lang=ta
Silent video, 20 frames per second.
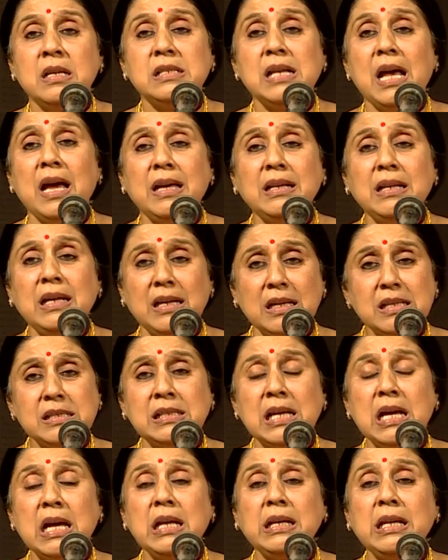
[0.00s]
சரி
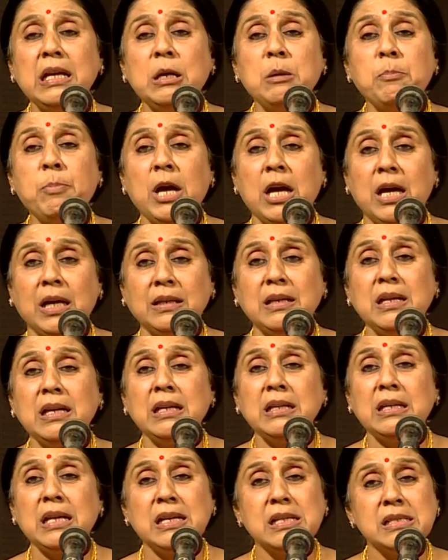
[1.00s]
சரி
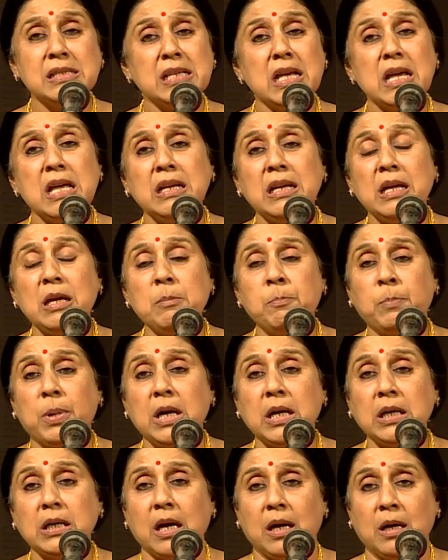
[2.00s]
பனி ரி சரி
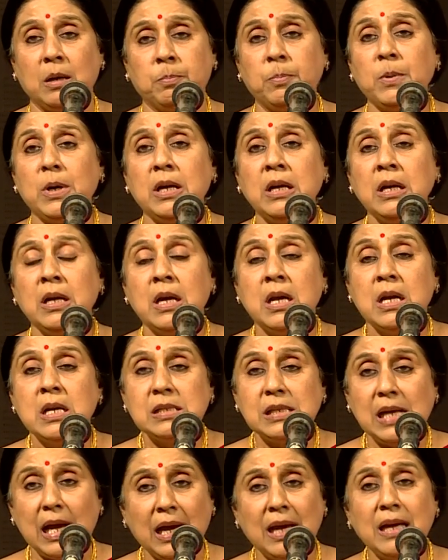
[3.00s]
பகப்ப
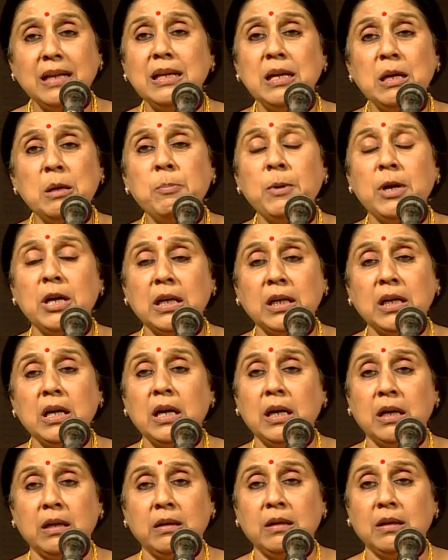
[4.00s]
சரி
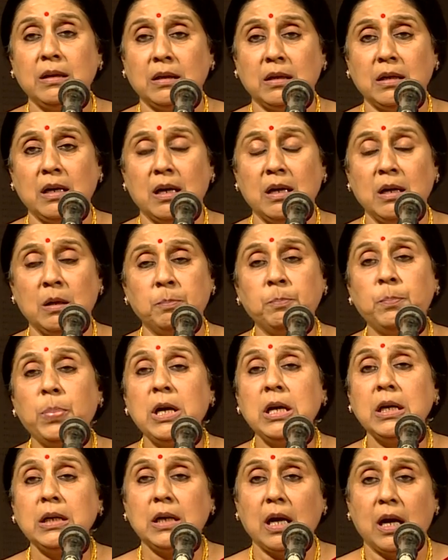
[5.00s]
பகரி
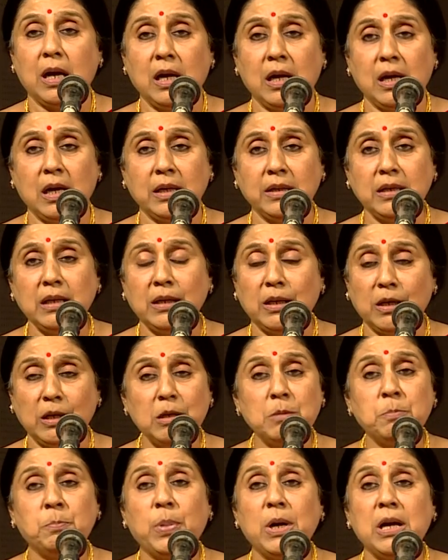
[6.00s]
கப்ப காலி
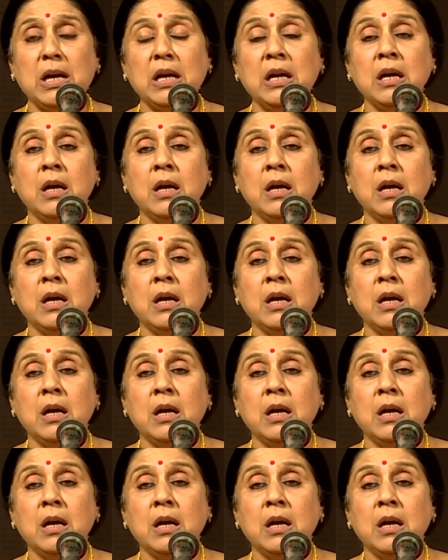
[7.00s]
பா